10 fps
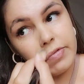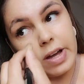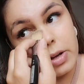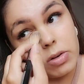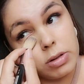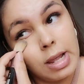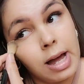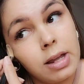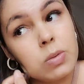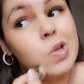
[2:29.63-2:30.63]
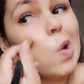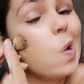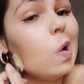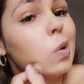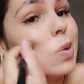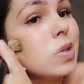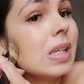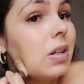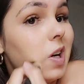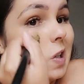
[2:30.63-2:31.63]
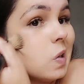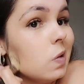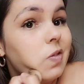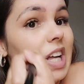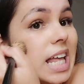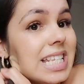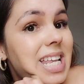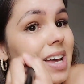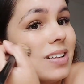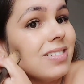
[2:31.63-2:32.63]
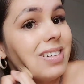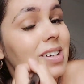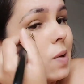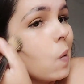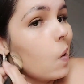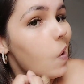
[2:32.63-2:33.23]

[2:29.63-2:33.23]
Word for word: vai grudar nos cílios e eu acho que não vai dar certo, né?